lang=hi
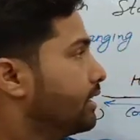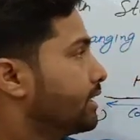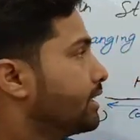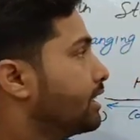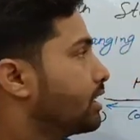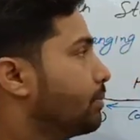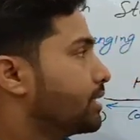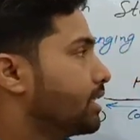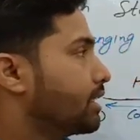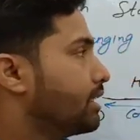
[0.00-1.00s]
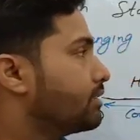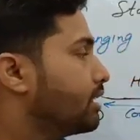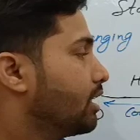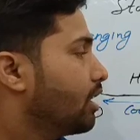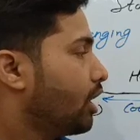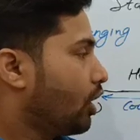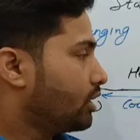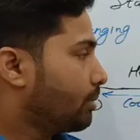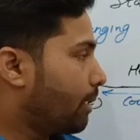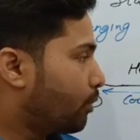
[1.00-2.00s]
ये देखिए टेम्परेचर इंक्रीज़
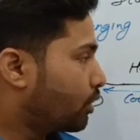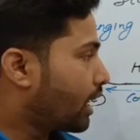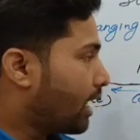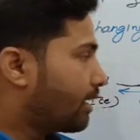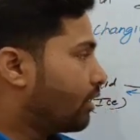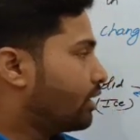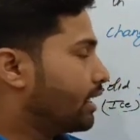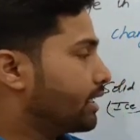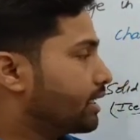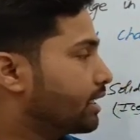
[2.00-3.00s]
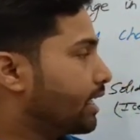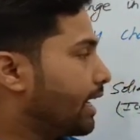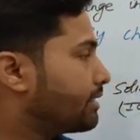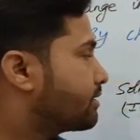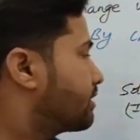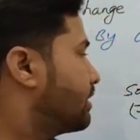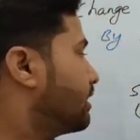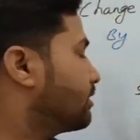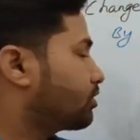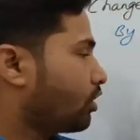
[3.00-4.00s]
और जब आप उल्टा आ रहे हो यानी कि गैस
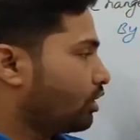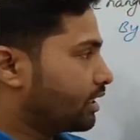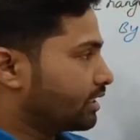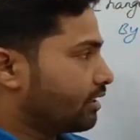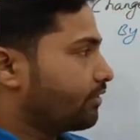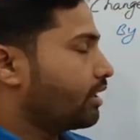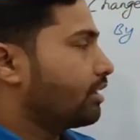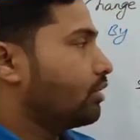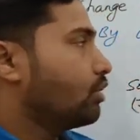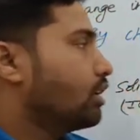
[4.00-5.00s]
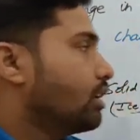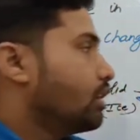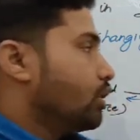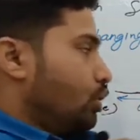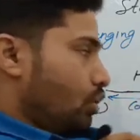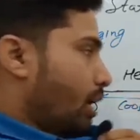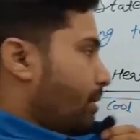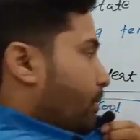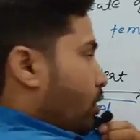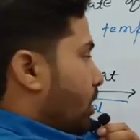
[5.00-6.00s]
से सॉलिड की तरफ आ रहे हो तो वहाँ
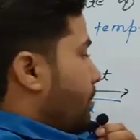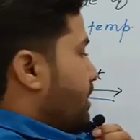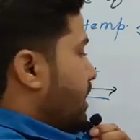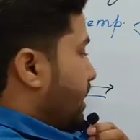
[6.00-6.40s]
पे आपको टेम्परेचर